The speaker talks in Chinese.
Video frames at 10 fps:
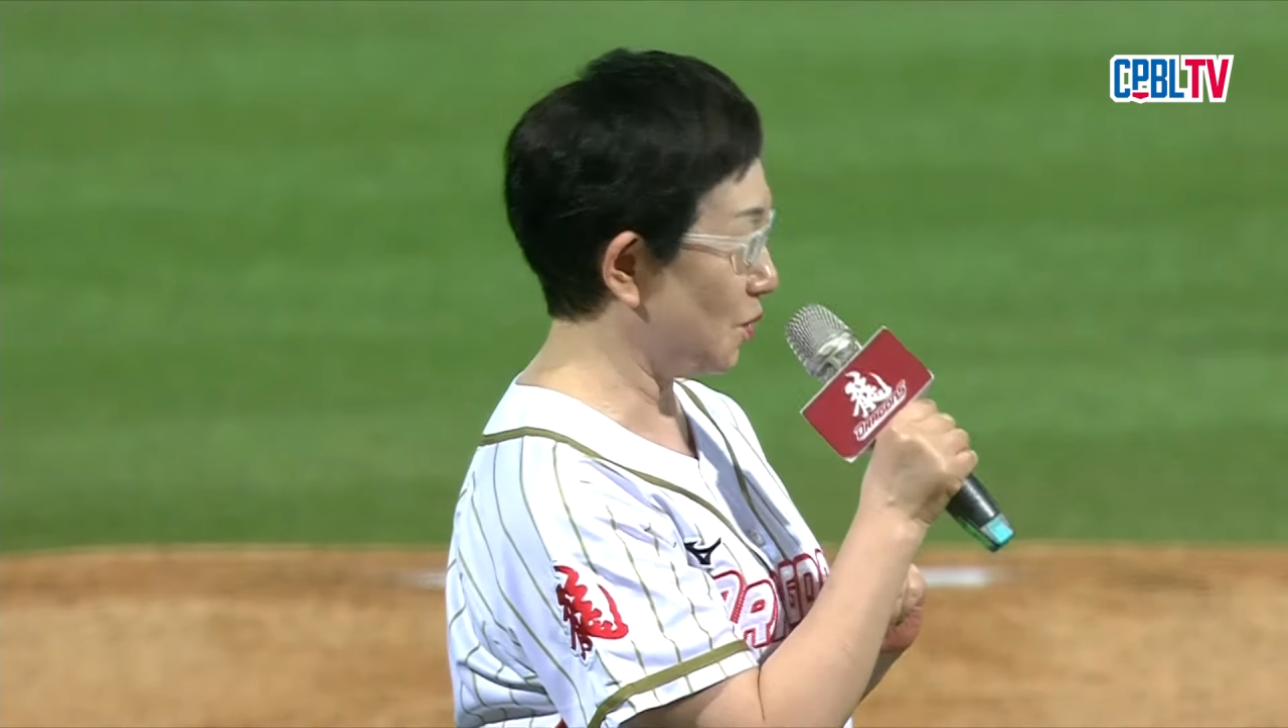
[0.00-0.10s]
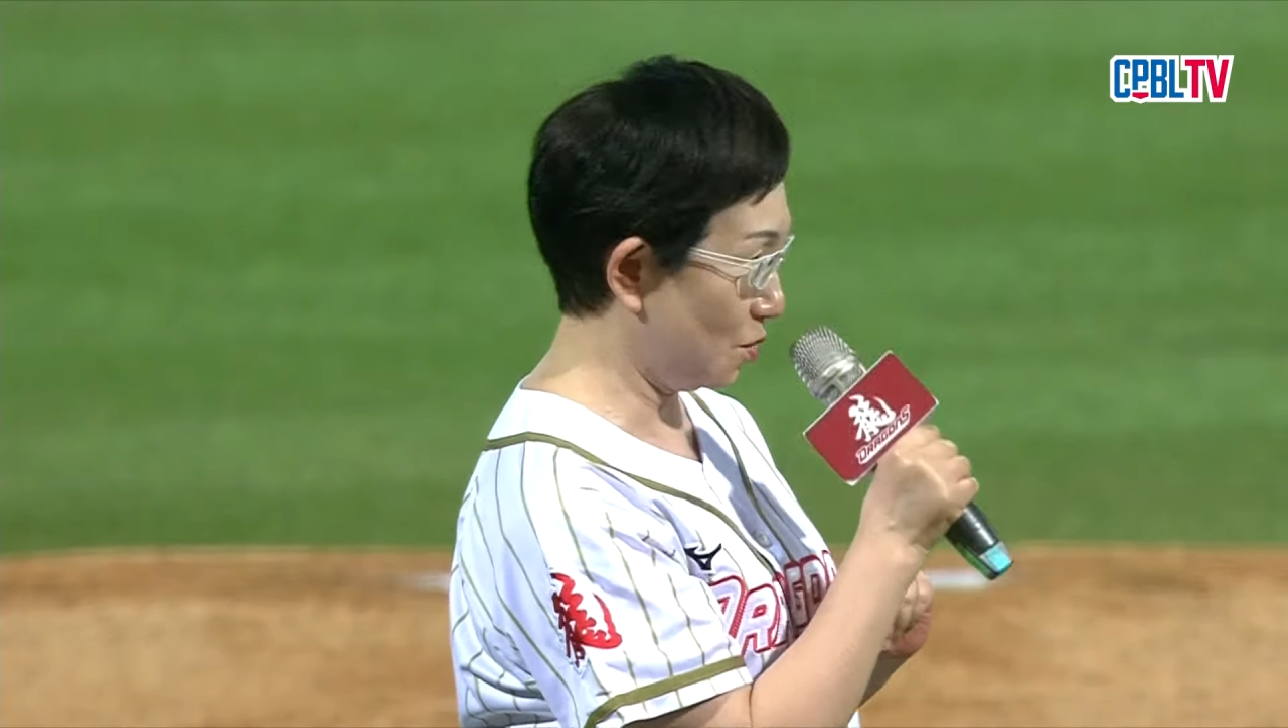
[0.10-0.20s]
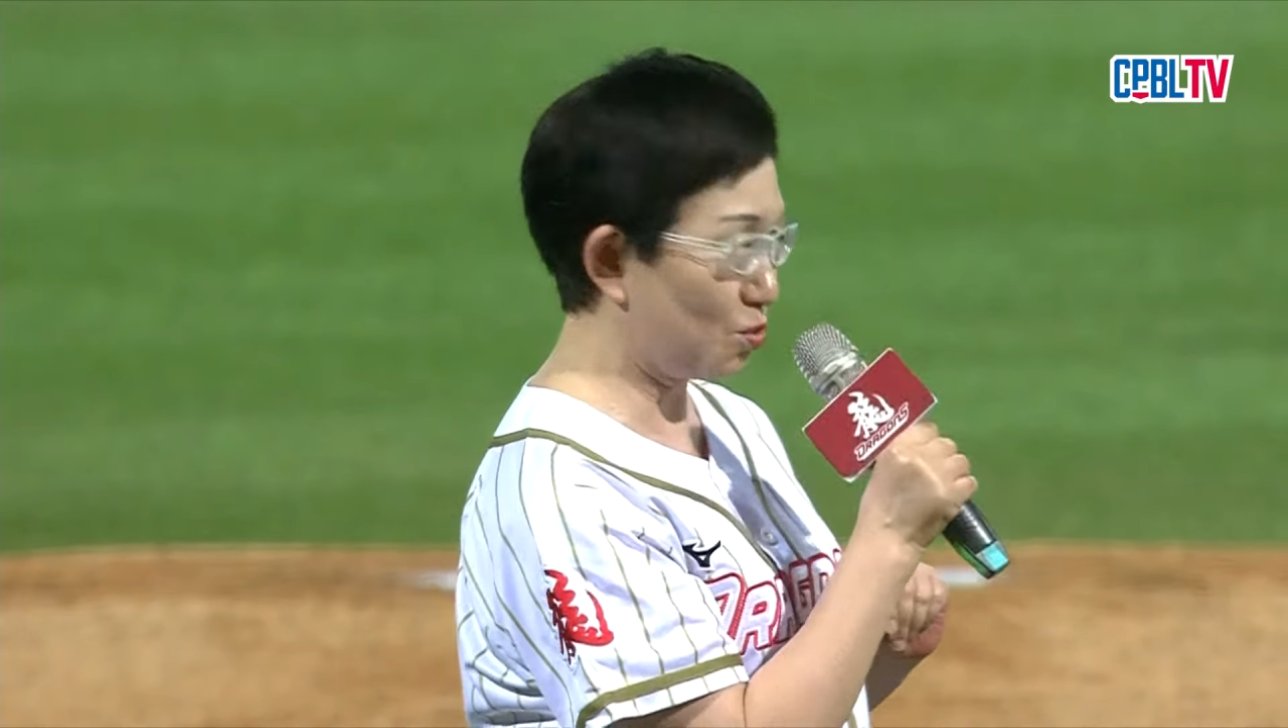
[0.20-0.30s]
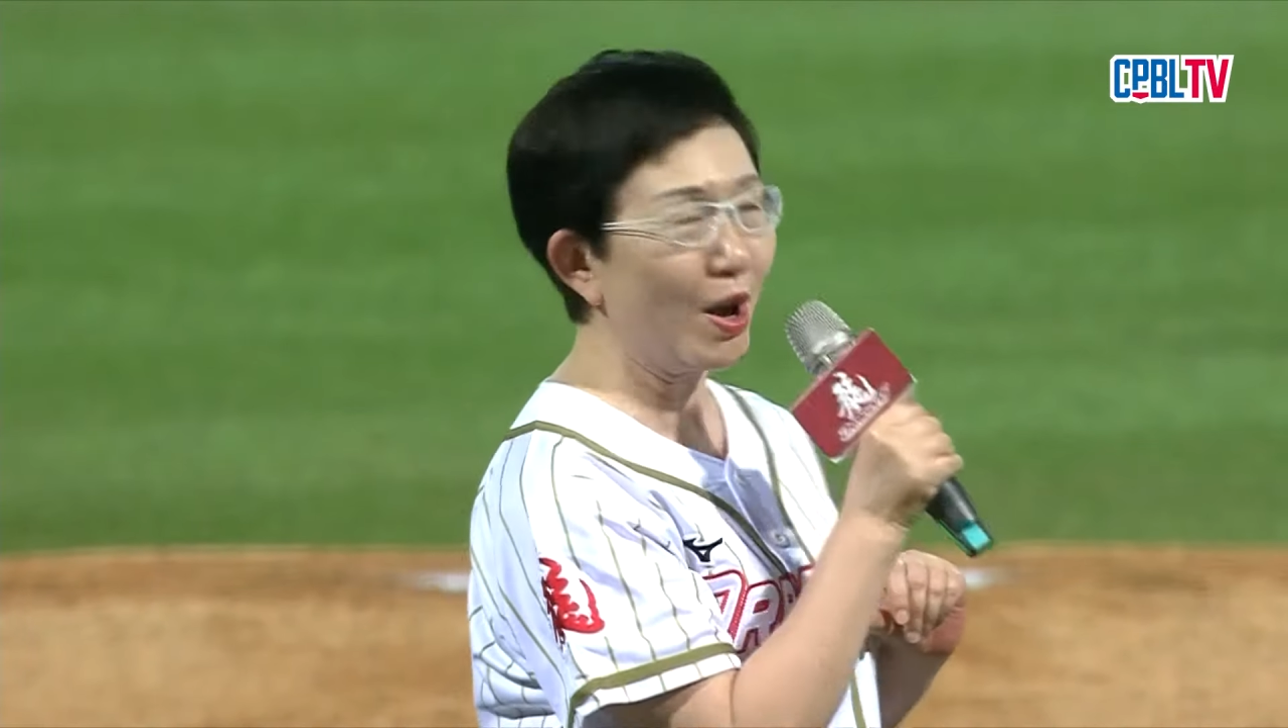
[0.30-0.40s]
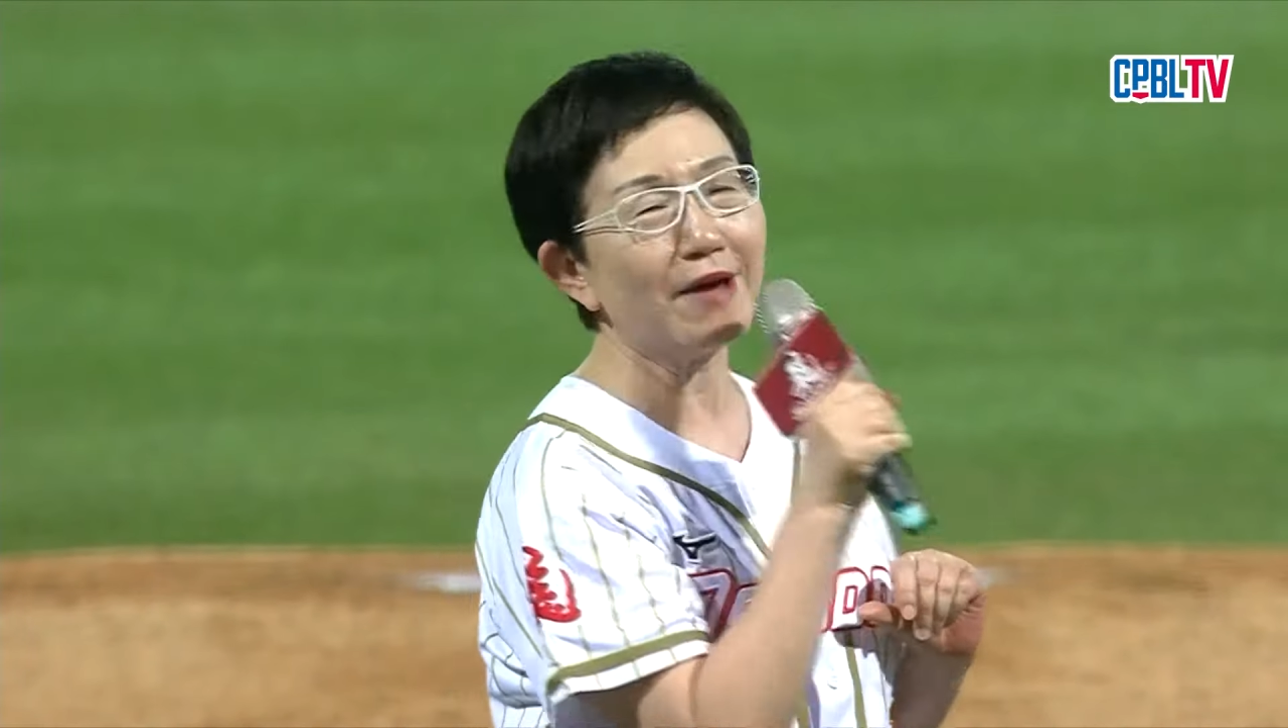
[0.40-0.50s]

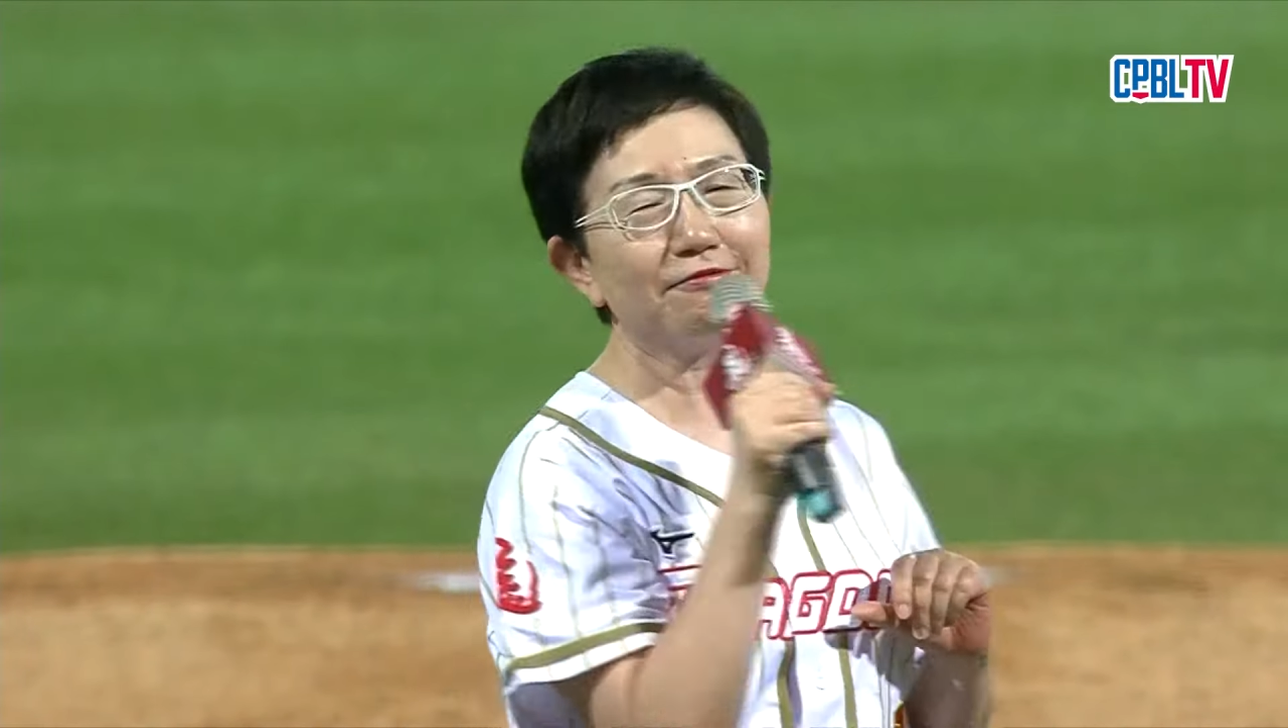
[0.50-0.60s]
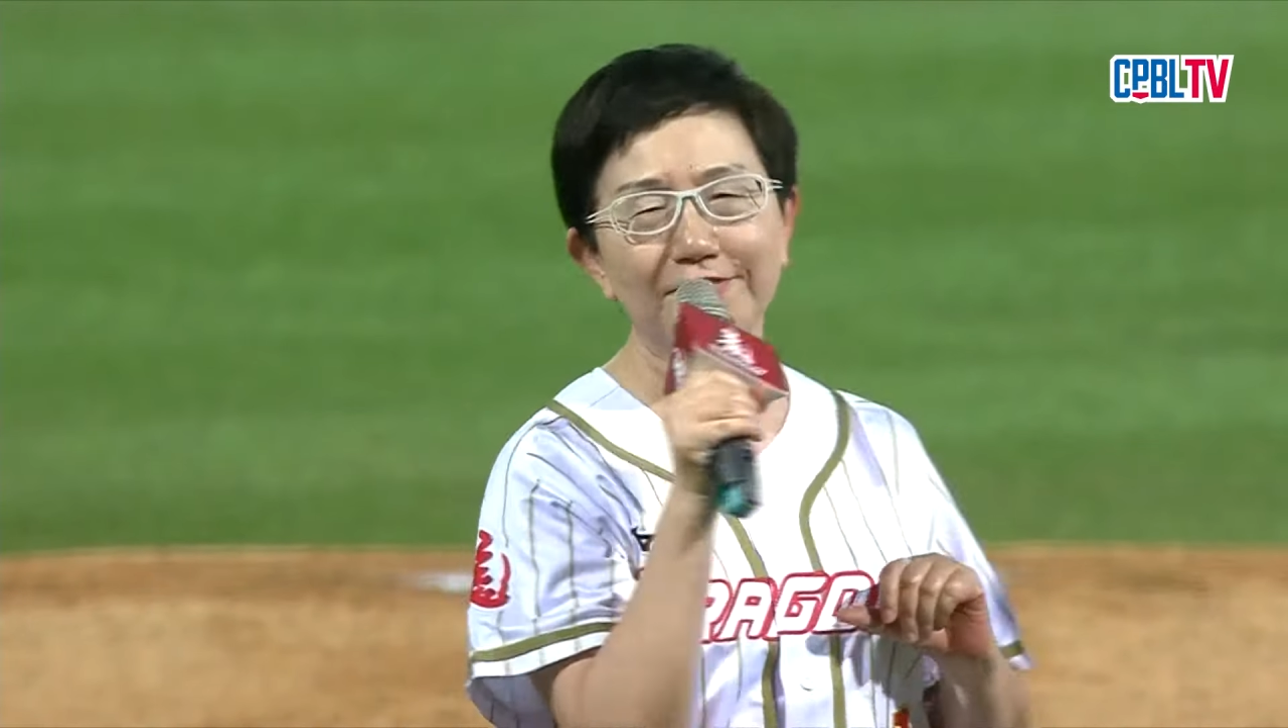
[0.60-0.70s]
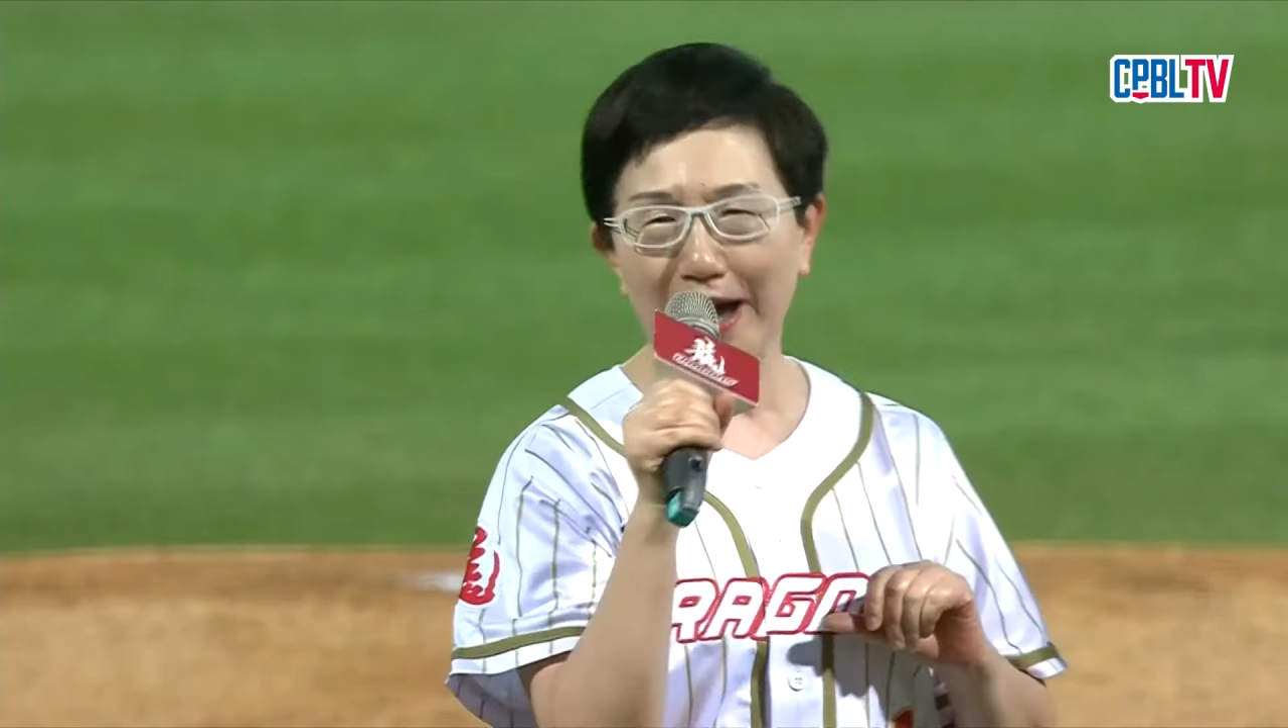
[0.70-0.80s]
云端